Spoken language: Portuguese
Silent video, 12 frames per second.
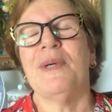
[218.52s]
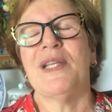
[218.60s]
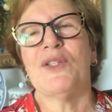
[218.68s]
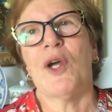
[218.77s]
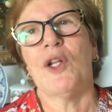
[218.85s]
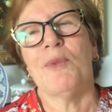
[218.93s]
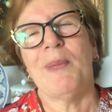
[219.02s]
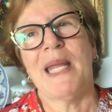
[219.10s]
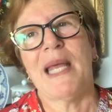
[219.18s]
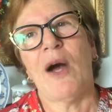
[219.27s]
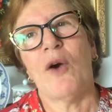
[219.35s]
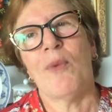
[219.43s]
a escola
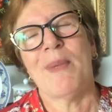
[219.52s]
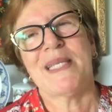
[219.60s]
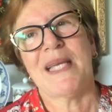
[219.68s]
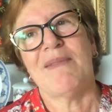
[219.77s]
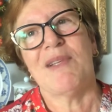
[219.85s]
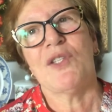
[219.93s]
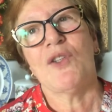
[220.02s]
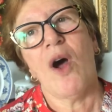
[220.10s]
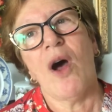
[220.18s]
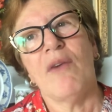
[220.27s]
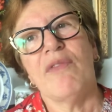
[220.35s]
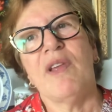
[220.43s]
dominical começava às
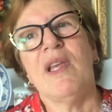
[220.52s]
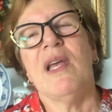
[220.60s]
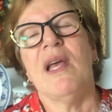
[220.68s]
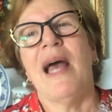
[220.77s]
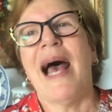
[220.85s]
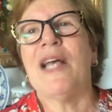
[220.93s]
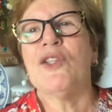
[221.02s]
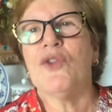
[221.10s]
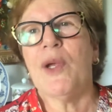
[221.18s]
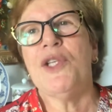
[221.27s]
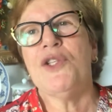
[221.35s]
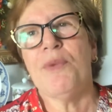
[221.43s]
nove às
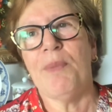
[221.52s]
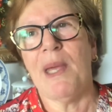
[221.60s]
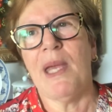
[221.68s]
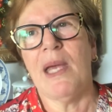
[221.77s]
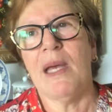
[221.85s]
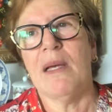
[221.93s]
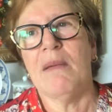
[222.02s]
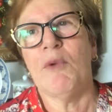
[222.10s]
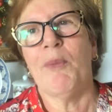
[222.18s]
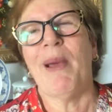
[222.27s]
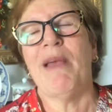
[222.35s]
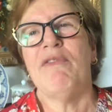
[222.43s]
oito e meia,
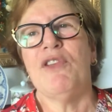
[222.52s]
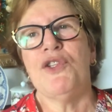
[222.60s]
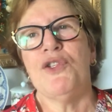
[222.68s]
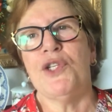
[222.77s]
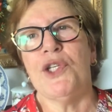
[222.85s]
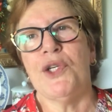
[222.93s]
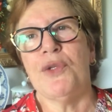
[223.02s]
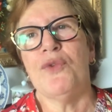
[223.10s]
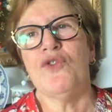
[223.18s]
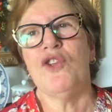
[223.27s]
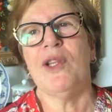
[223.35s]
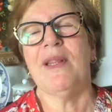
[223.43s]
meu pai
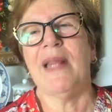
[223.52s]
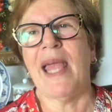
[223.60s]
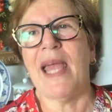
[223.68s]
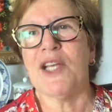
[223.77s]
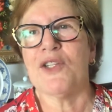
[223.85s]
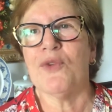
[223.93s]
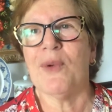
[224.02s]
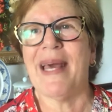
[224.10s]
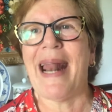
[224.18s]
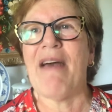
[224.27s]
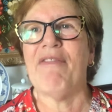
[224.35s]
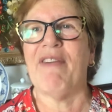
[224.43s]
vestido, de terno,
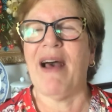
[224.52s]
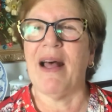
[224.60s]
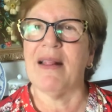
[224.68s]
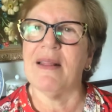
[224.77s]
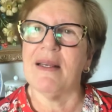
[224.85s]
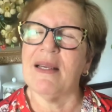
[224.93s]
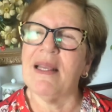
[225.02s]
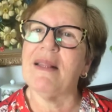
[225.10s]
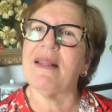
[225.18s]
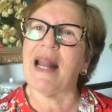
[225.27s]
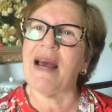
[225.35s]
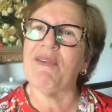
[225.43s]
gravata,
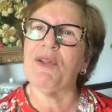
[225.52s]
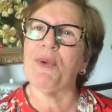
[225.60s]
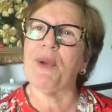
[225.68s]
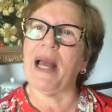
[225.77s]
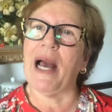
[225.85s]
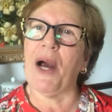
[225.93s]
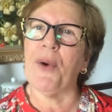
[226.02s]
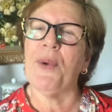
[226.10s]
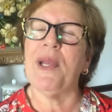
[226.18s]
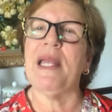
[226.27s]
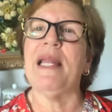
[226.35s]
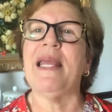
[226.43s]
entrava no carro
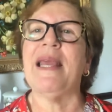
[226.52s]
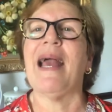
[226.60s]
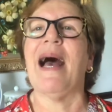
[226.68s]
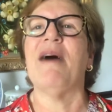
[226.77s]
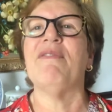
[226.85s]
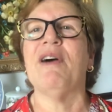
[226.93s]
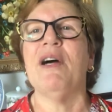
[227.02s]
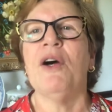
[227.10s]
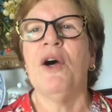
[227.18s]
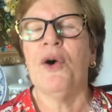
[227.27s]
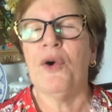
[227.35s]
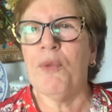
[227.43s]
e ligava
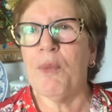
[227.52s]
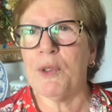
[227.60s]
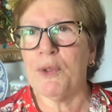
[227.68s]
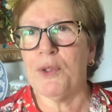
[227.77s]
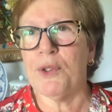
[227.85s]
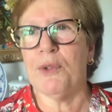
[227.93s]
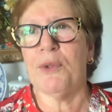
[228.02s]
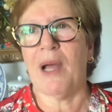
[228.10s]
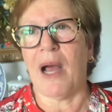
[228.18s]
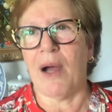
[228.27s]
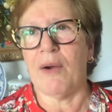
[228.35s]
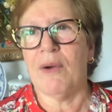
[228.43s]
o motor do
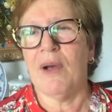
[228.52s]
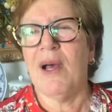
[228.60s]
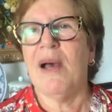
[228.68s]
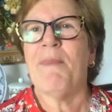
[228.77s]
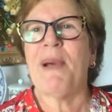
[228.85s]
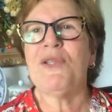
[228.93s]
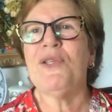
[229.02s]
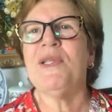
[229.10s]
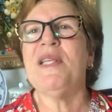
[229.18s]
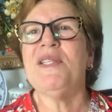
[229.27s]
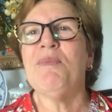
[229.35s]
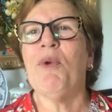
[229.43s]
carro. A partir
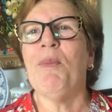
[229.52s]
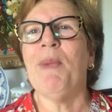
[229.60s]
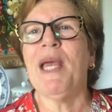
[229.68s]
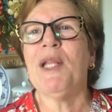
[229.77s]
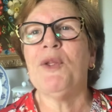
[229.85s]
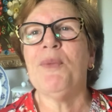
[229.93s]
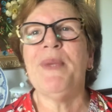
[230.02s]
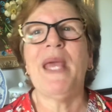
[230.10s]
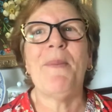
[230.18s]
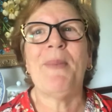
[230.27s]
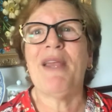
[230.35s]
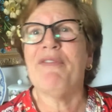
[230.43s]
desse momento,
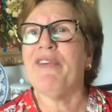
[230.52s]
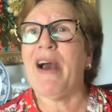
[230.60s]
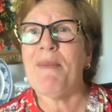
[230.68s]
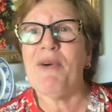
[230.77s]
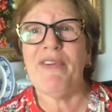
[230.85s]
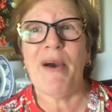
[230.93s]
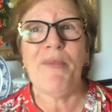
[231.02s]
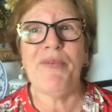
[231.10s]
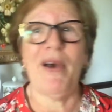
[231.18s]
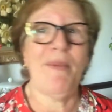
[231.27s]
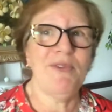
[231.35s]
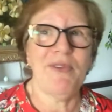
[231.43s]
minha mãe, vamos, vamos,
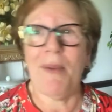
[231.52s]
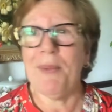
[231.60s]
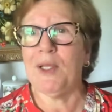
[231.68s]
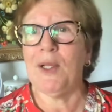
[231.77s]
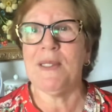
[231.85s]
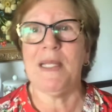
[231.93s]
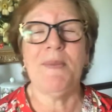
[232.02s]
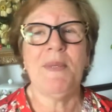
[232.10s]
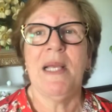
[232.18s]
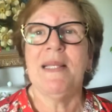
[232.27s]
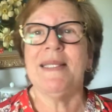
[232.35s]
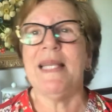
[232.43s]
vamos, vamos, nós temos
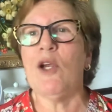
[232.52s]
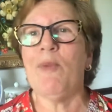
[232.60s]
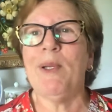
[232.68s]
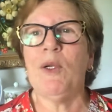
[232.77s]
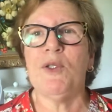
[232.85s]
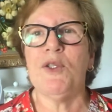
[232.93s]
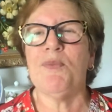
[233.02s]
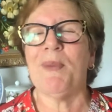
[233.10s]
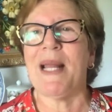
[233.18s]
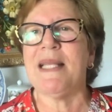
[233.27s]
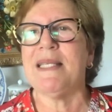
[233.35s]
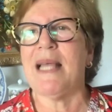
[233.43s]
cinco minutos
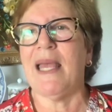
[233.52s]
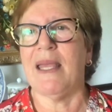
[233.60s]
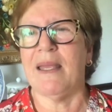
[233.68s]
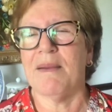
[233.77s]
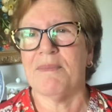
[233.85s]
para sair.